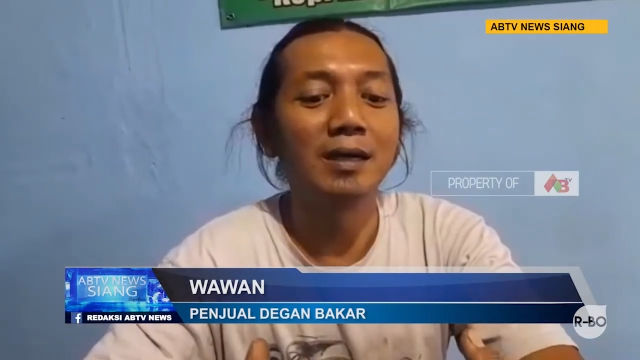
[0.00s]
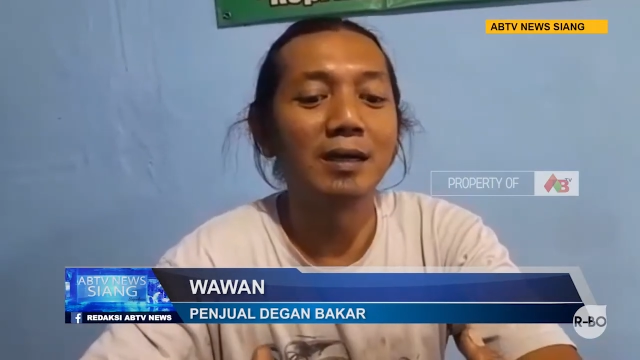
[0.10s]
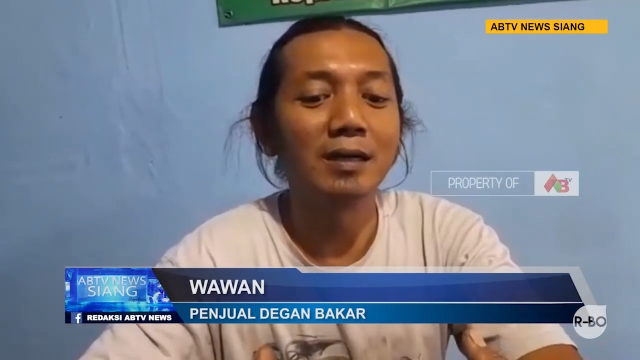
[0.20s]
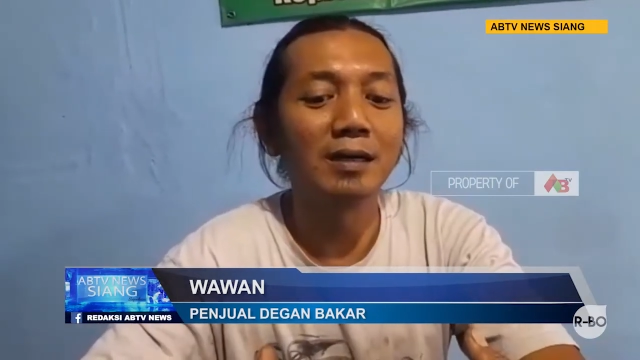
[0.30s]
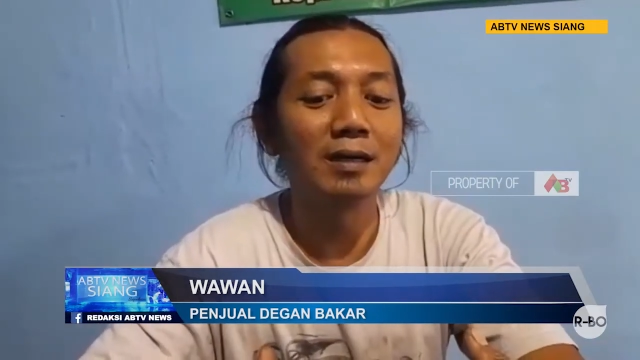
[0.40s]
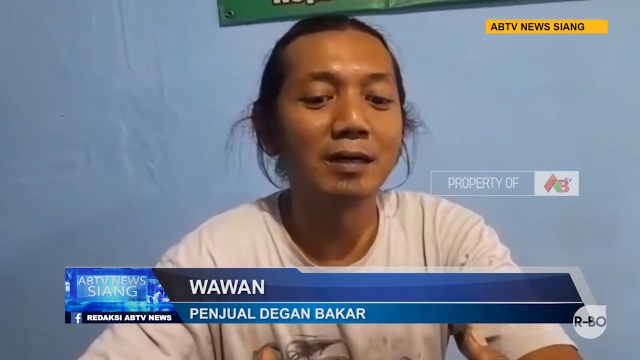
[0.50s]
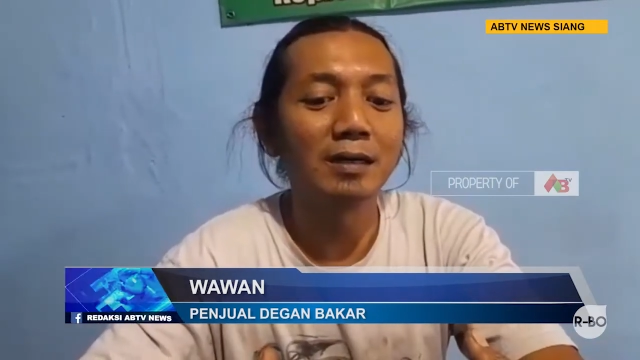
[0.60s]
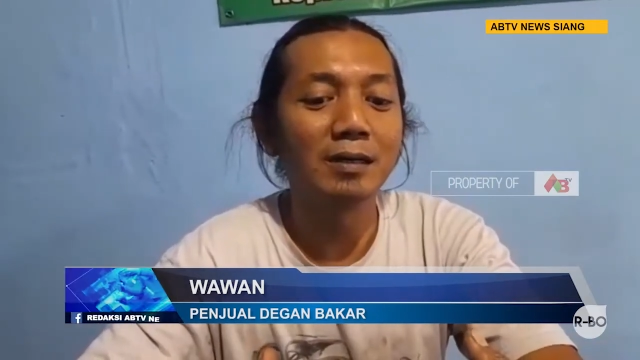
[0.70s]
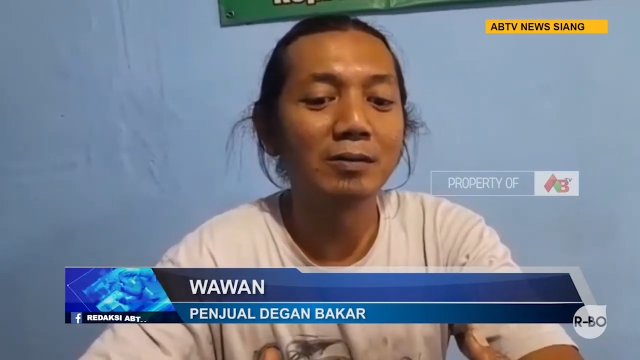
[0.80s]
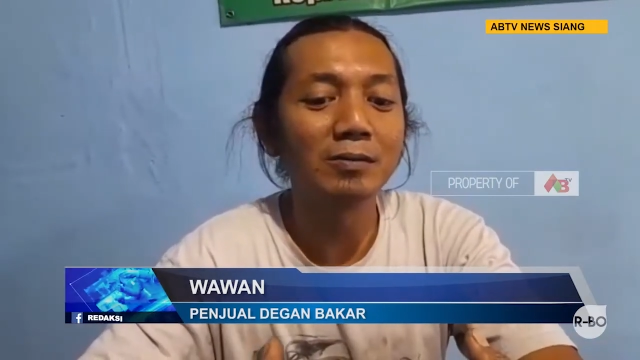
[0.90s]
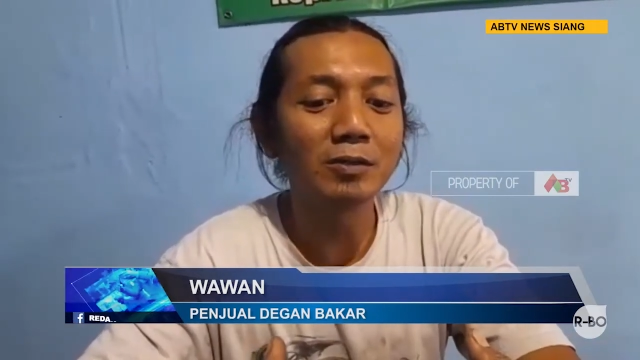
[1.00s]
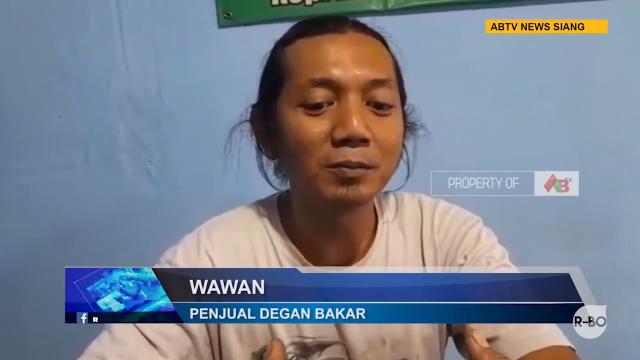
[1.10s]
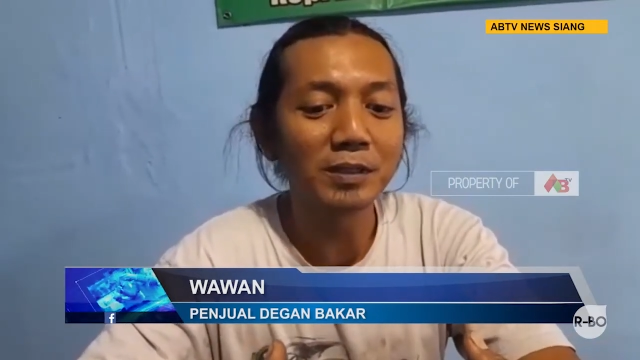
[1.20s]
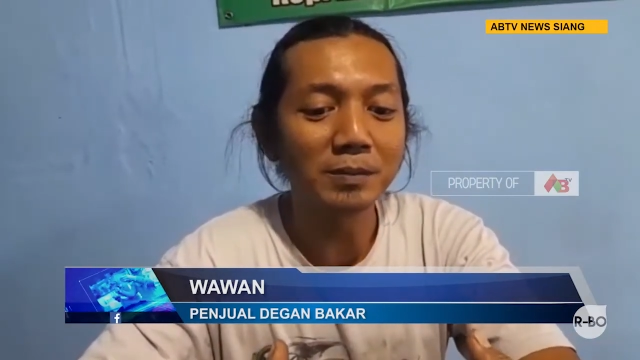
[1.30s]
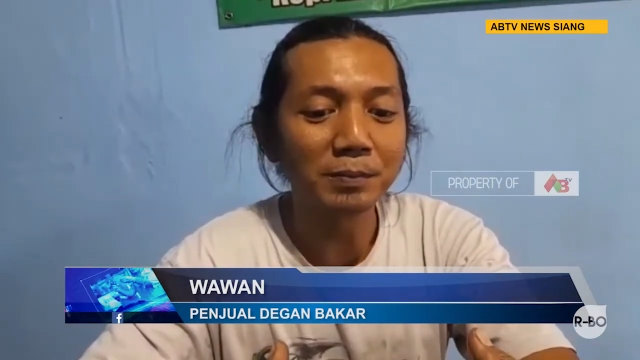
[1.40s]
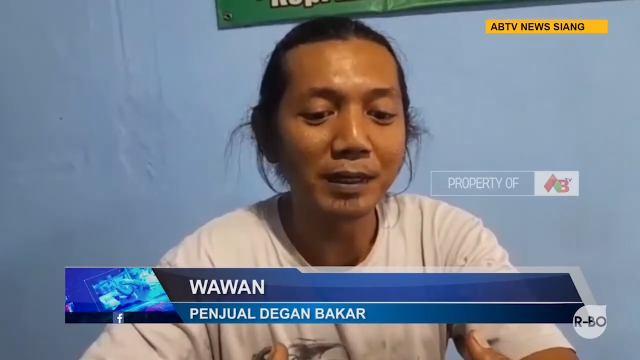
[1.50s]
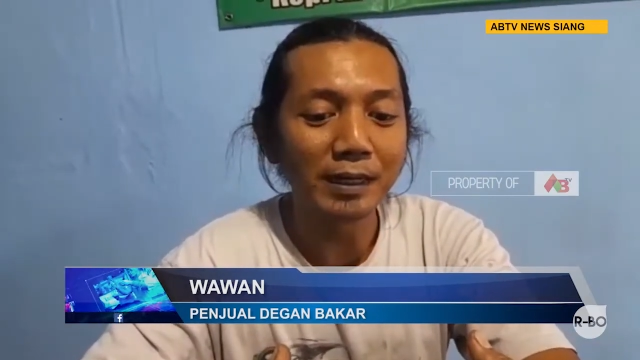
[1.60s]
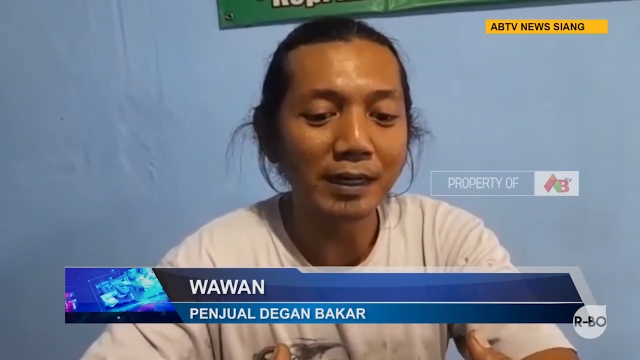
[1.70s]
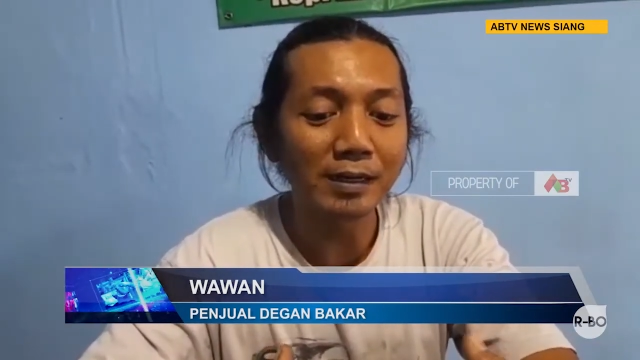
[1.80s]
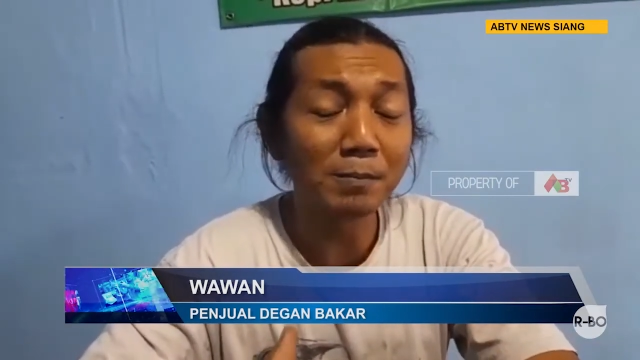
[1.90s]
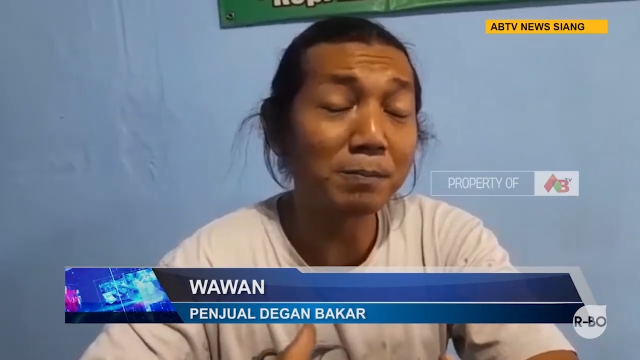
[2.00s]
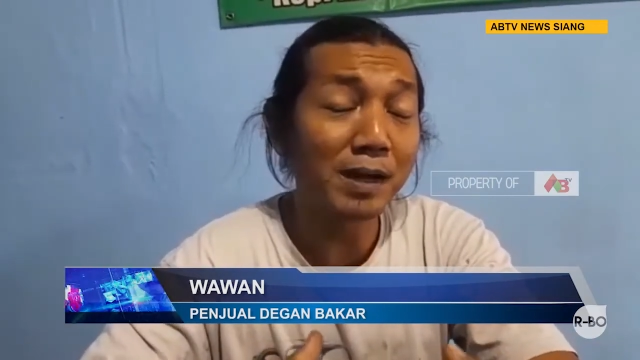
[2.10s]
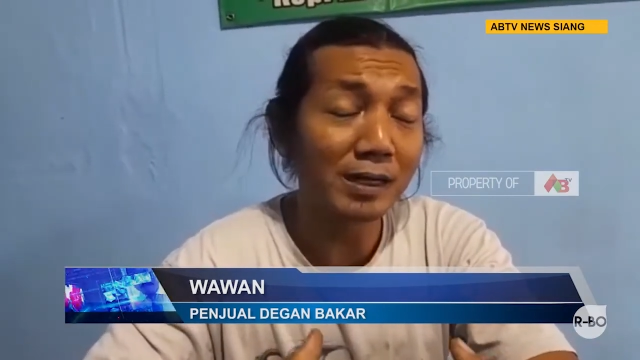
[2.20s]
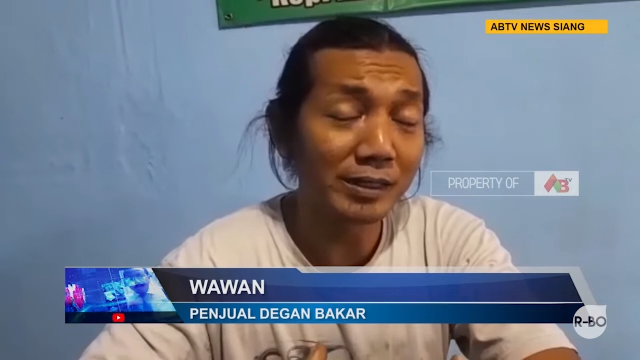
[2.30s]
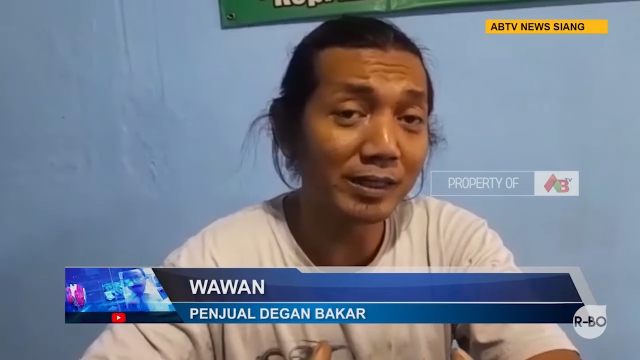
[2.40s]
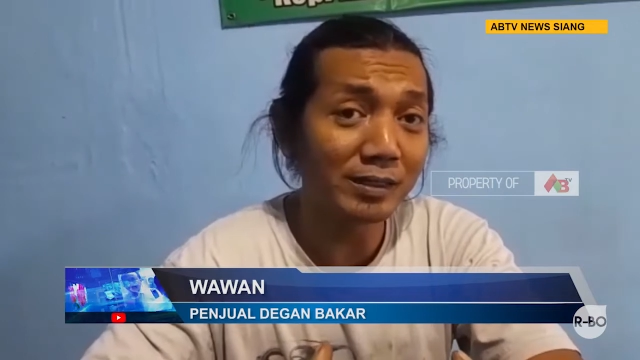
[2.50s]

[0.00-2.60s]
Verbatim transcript: uh, untuk penyebaran rempahnya